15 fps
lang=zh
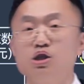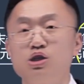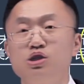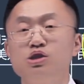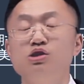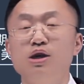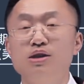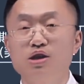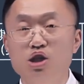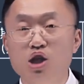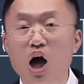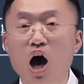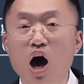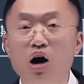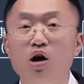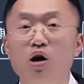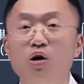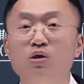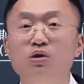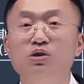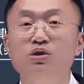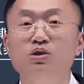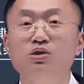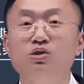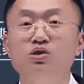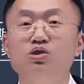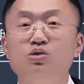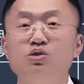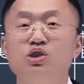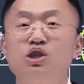者之间的差额
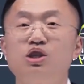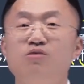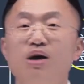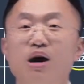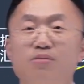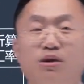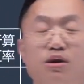就是外